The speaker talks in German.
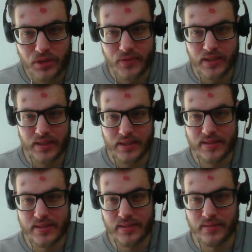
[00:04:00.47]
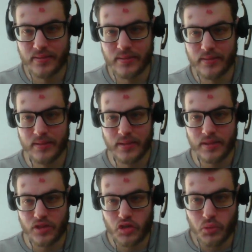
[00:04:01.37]
war der einzige
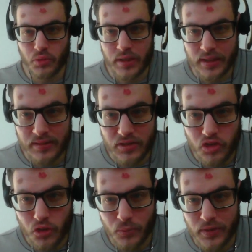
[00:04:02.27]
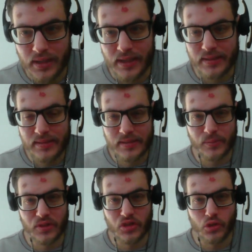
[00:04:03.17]
Zugang zum Land
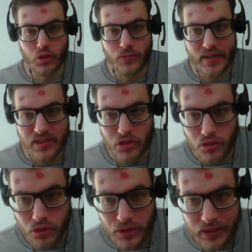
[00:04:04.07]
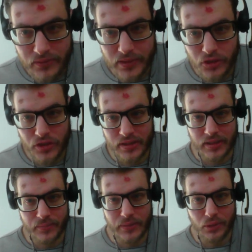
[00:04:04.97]
bzw. zur Stadt, weil die Stadt
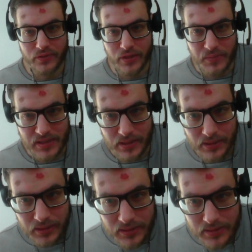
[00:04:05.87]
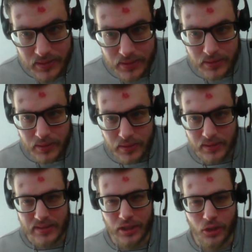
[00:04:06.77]
eben auf dem See liegt.
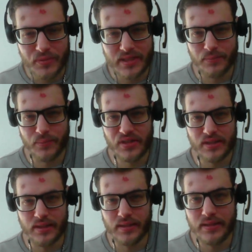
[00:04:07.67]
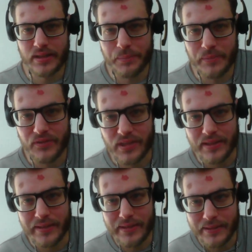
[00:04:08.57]
Ich glaube, es hat ein bisschen Ähnlichkeit mit
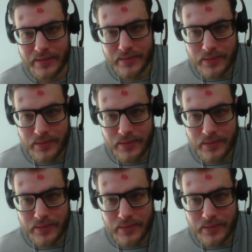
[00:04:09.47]
Venedig.